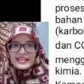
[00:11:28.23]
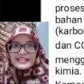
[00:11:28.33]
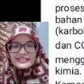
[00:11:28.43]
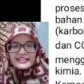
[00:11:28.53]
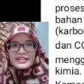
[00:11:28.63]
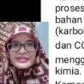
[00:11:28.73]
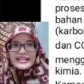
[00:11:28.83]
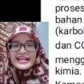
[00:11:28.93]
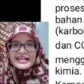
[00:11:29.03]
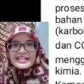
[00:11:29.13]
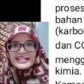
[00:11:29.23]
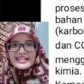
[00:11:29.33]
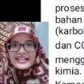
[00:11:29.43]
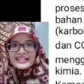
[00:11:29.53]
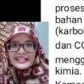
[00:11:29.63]
Selanjutnya ada
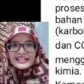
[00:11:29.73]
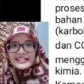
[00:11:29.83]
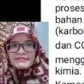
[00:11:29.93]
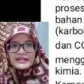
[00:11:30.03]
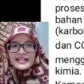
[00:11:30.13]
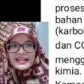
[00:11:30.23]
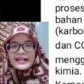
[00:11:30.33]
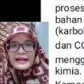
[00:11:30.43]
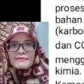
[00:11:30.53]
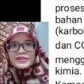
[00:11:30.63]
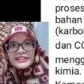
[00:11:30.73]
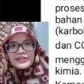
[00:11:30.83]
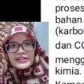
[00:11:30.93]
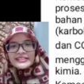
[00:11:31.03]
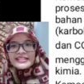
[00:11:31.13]
nih yang terakhir mengenai
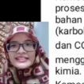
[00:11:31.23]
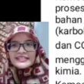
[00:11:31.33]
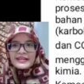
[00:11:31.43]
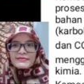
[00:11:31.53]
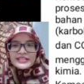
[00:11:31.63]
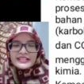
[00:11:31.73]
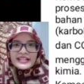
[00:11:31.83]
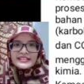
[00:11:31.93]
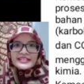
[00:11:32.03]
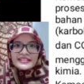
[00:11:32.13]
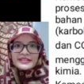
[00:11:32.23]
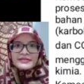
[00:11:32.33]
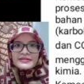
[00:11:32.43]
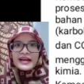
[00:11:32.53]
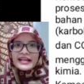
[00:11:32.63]
kemosintesis. Kemosintesis
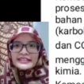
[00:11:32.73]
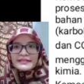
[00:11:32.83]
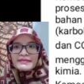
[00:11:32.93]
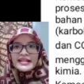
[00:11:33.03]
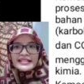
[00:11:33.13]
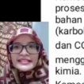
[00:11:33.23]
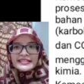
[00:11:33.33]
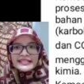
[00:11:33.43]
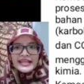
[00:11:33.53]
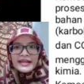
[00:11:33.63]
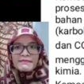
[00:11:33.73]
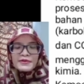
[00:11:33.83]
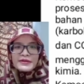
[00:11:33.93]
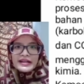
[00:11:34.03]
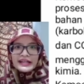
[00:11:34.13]
itu asimilasi C yang
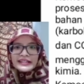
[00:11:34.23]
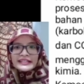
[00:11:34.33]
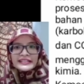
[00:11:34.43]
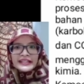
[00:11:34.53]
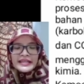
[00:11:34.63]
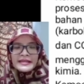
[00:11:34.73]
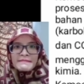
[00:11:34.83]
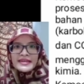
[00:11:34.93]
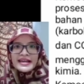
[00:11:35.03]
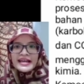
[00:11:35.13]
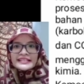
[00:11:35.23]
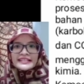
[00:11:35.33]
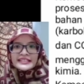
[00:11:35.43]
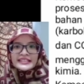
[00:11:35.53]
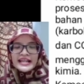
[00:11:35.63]
menggunakan energi kimia
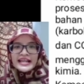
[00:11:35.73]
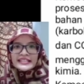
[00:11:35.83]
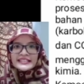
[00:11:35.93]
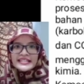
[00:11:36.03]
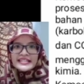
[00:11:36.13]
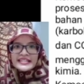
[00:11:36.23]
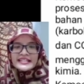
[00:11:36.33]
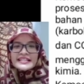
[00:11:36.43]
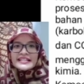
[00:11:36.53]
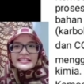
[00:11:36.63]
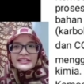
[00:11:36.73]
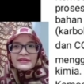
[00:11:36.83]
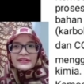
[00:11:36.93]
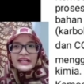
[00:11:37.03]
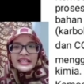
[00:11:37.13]
hasil reaksi dari
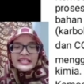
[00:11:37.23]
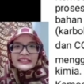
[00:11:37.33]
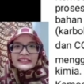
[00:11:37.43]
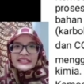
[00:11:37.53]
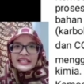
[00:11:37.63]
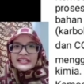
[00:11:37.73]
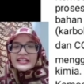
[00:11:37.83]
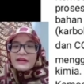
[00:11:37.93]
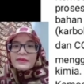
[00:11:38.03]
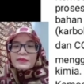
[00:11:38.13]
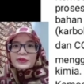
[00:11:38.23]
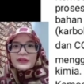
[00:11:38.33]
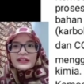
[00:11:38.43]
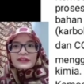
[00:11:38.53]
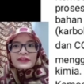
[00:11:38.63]
sinyal organik dia ini nggak
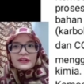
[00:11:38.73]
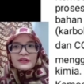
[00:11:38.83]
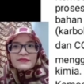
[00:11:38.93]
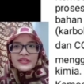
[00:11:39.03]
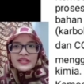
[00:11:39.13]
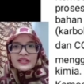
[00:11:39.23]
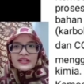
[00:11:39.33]
membutuhkan klorofil